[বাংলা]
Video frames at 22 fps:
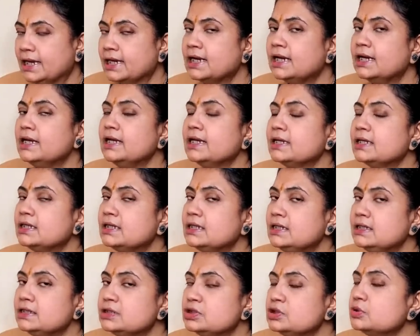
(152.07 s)
এখানে
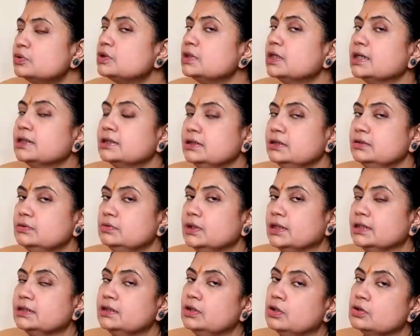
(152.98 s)
কিছুটা কিন্তু
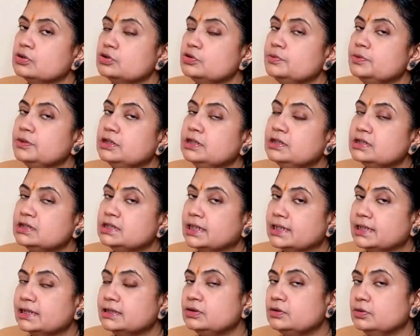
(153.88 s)
একটা অসুবিধের
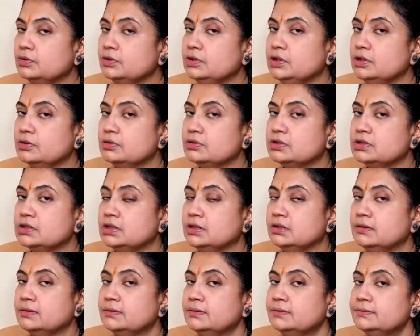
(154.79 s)
জায়গা তৈরি
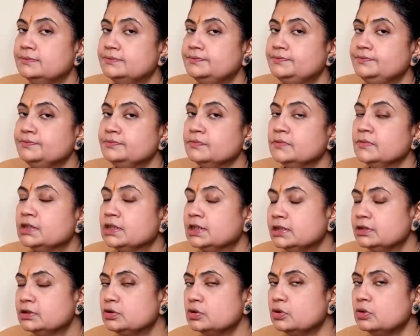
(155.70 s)
হচ্ছে
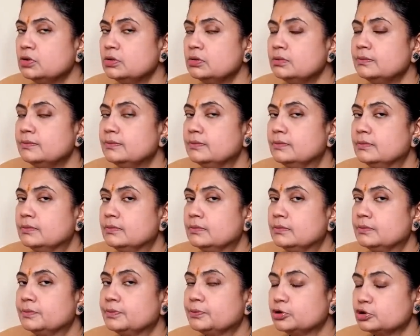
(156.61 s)
কিন্তু
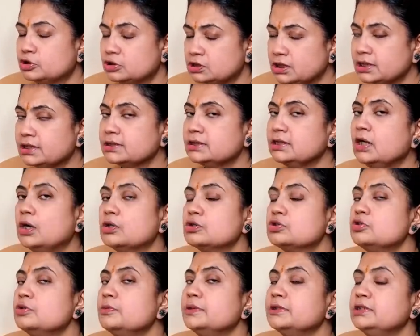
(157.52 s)
প্রত্যেকটা
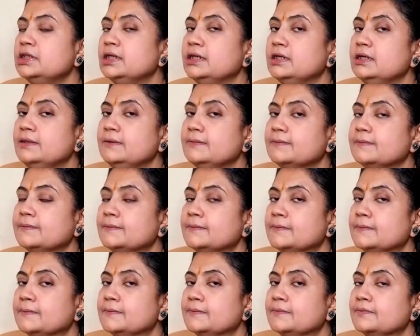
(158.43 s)
অসুবিধেই
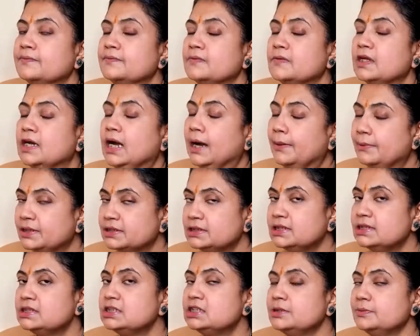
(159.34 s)

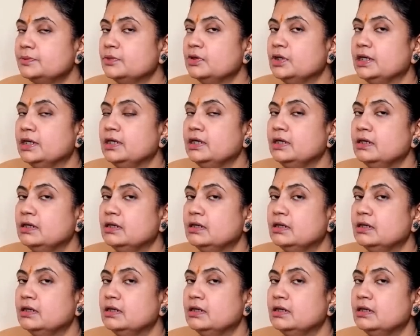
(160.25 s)
আমাদের জীবনে